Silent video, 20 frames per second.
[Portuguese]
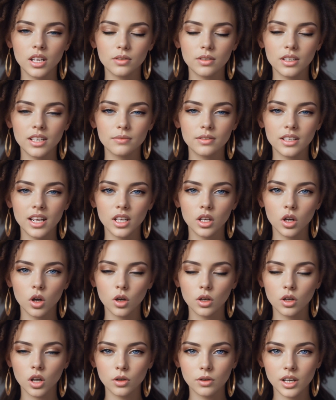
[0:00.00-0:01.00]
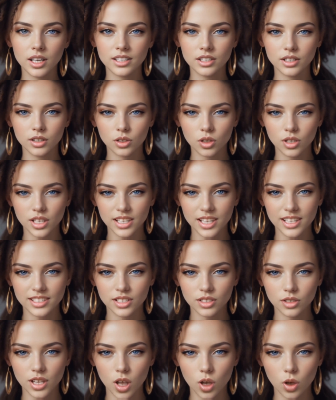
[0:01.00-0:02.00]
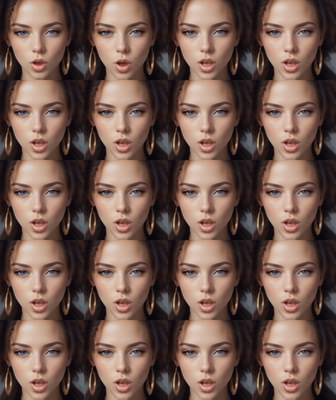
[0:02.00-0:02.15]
deve levar em conta o partido político ao